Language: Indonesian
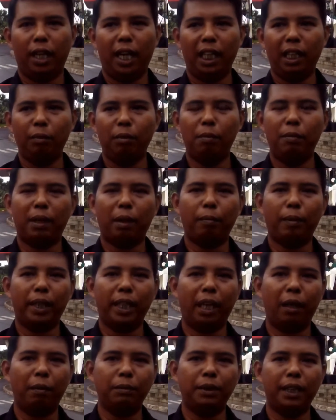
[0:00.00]
ada beberapa
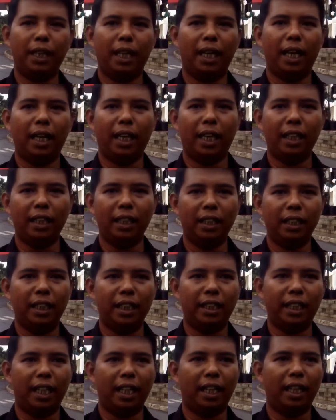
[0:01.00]
games yang akan
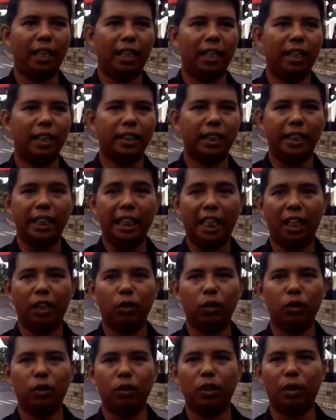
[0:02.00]
kita uh,
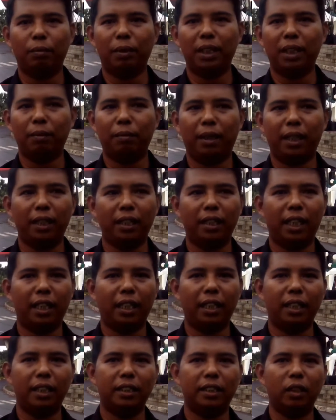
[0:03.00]
sajikan untuk teman-teman
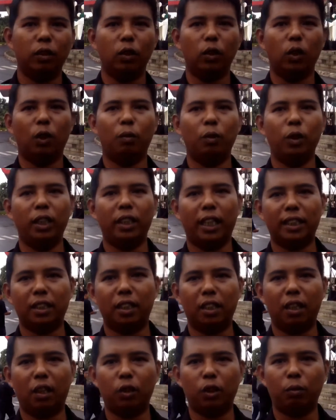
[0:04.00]
dari seluruh
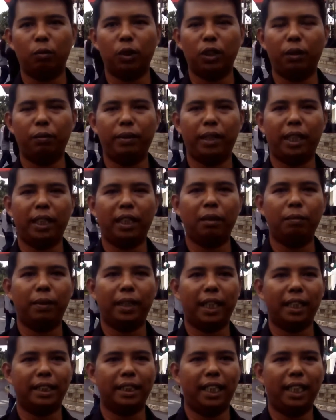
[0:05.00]
komunitas otomotif yang ada di
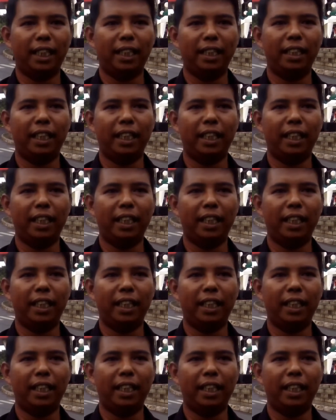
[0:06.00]
Makassar.